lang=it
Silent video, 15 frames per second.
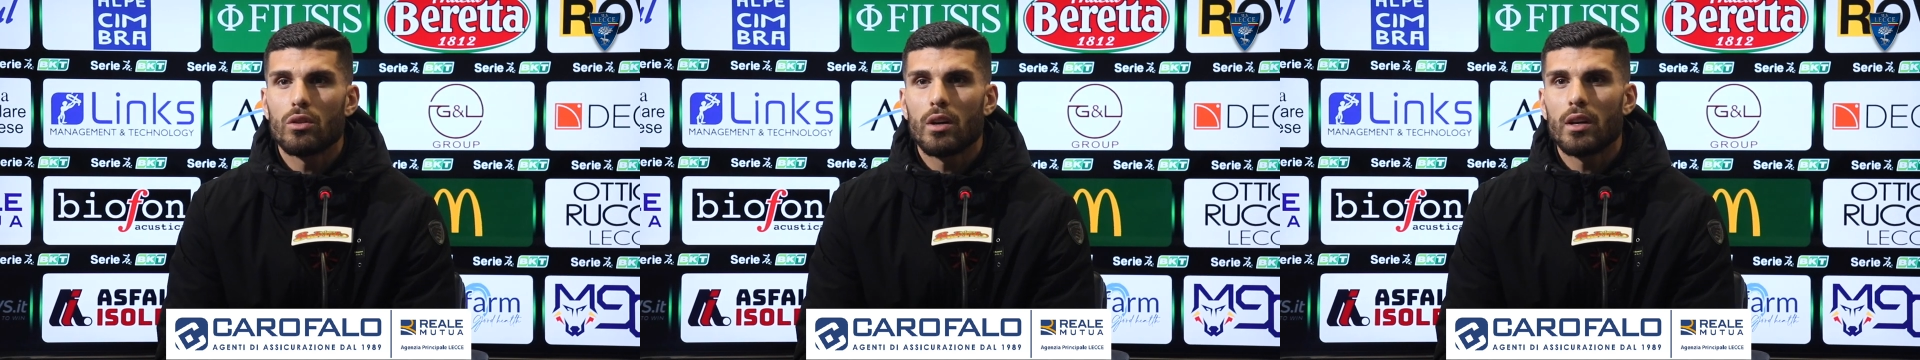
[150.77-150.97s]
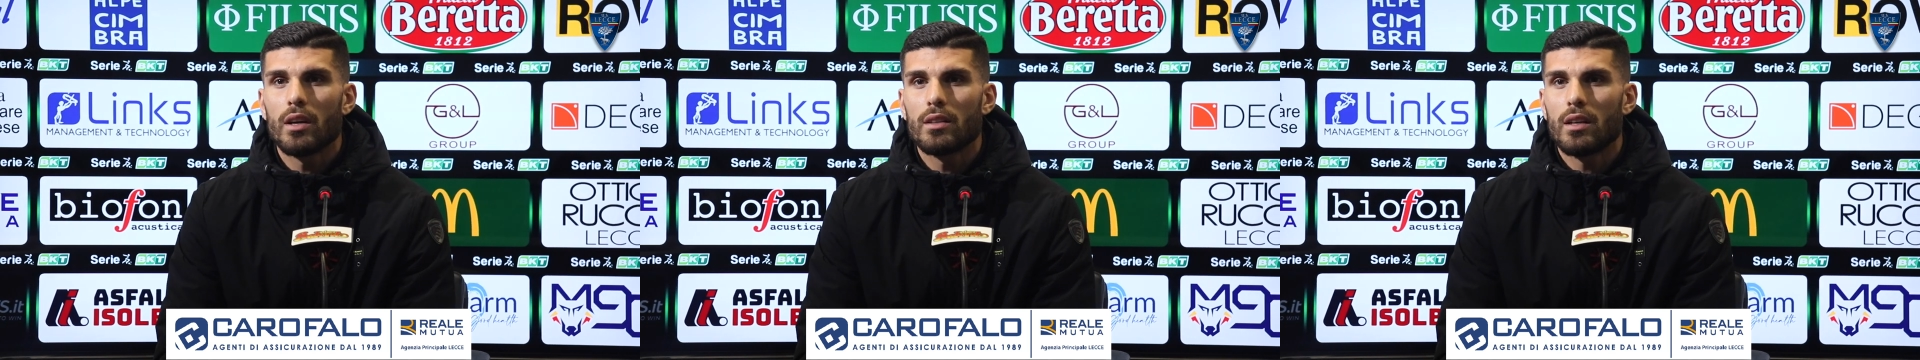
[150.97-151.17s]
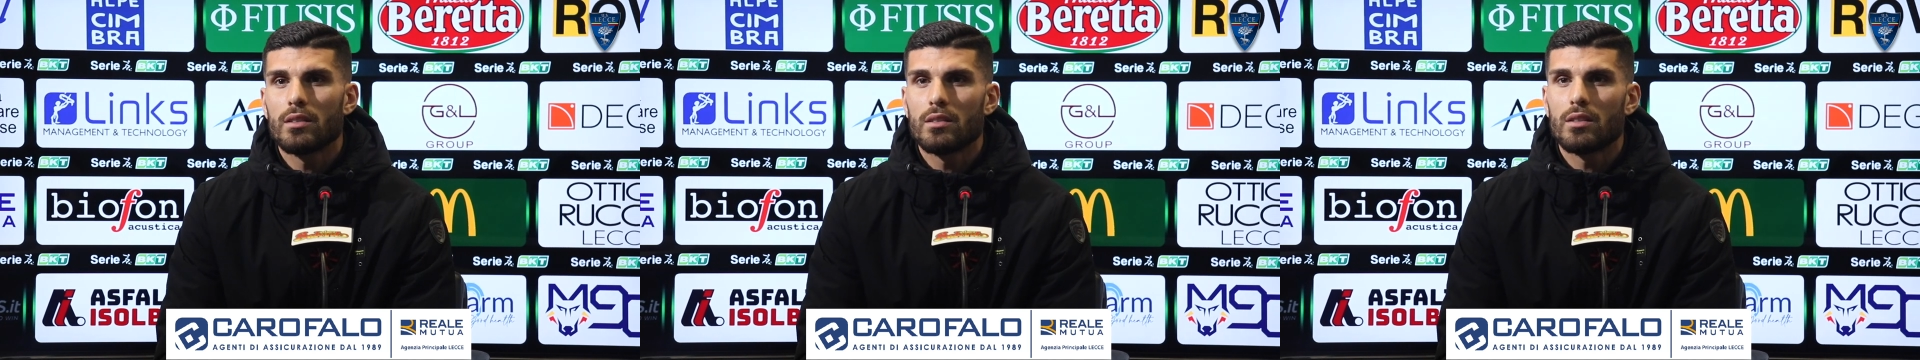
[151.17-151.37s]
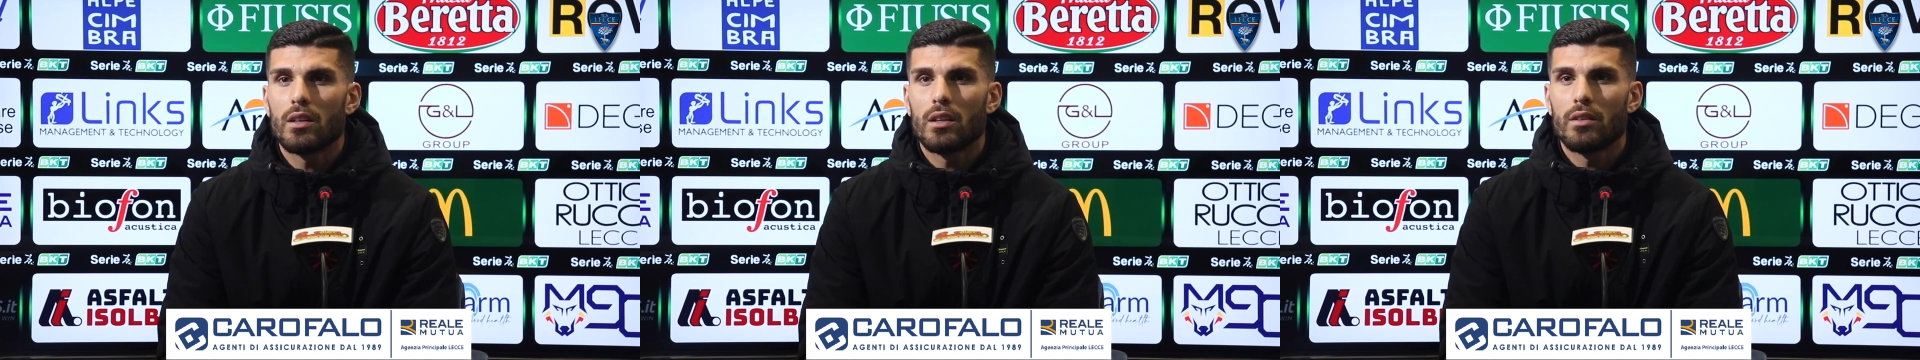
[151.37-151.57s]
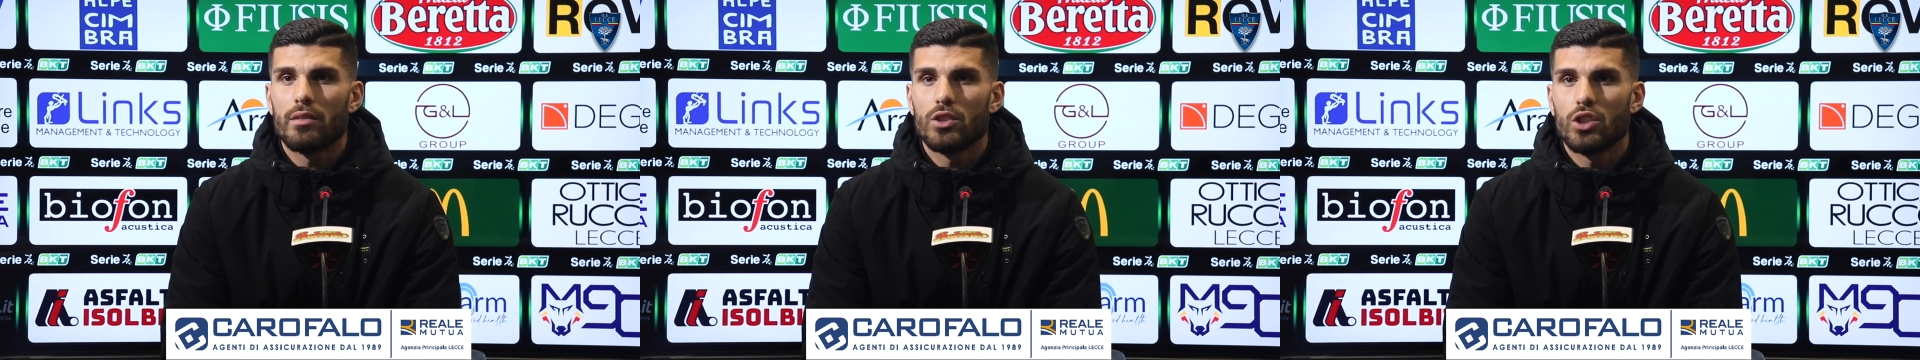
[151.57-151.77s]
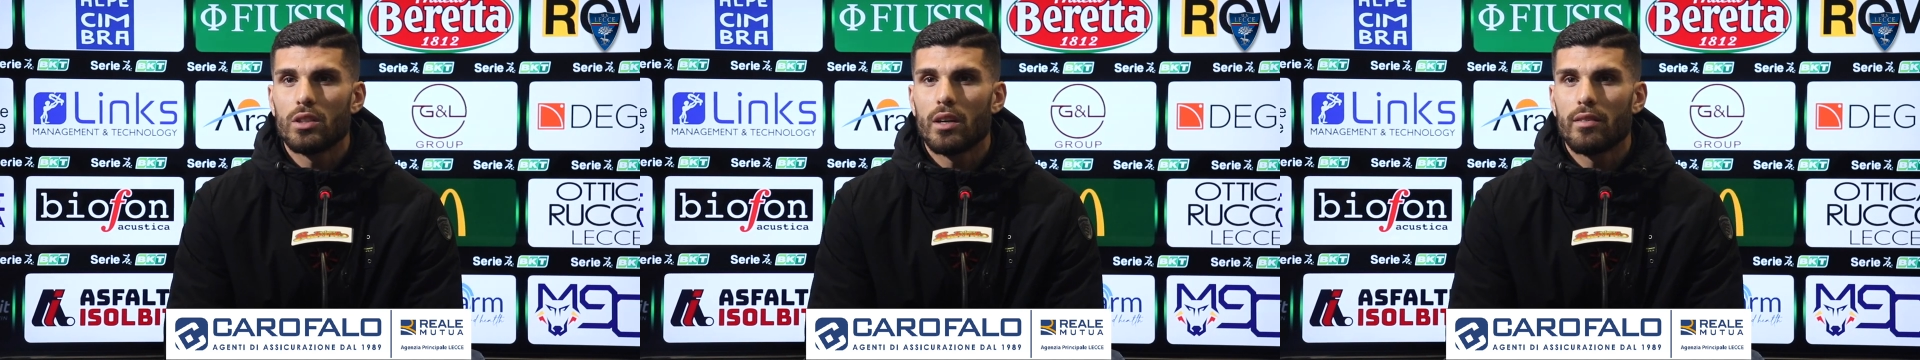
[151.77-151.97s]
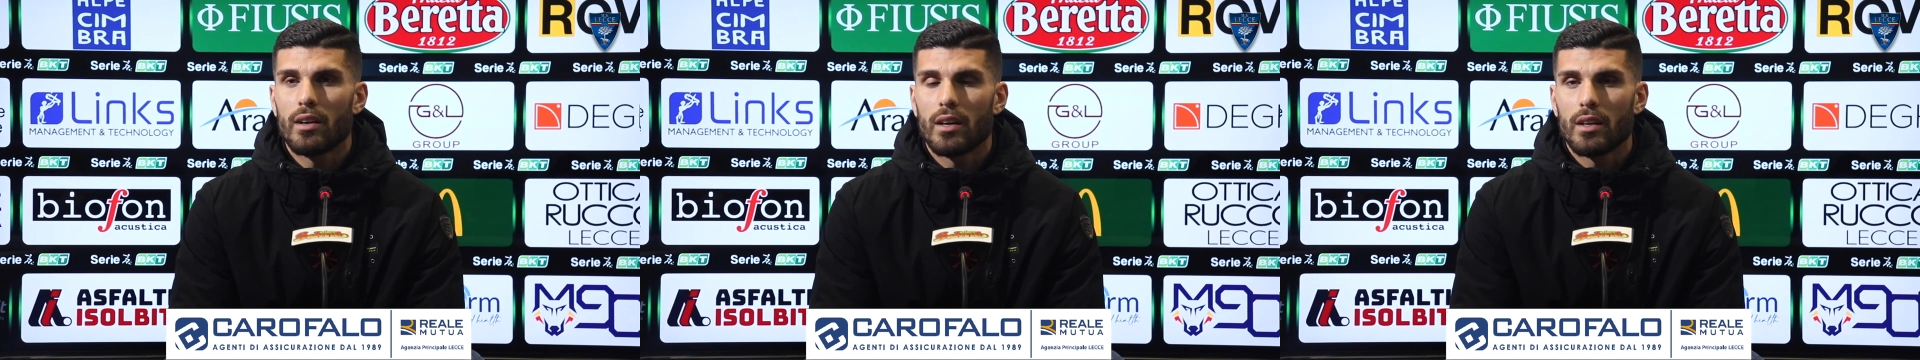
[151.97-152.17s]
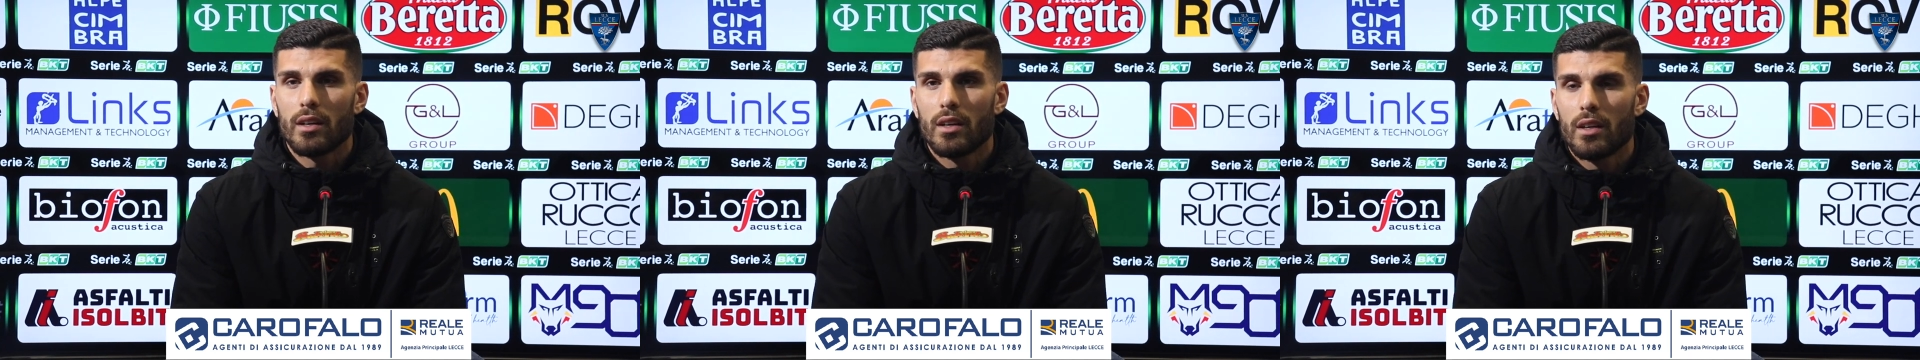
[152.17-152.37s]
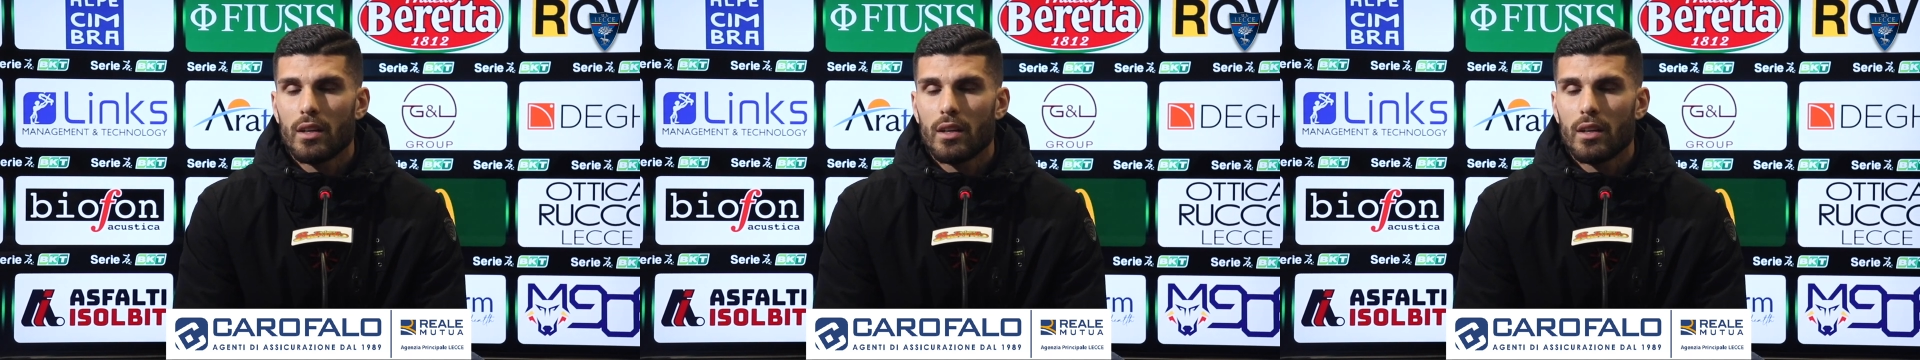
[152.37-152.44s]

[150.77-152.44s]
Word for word: anche tanti sacrifici da fare.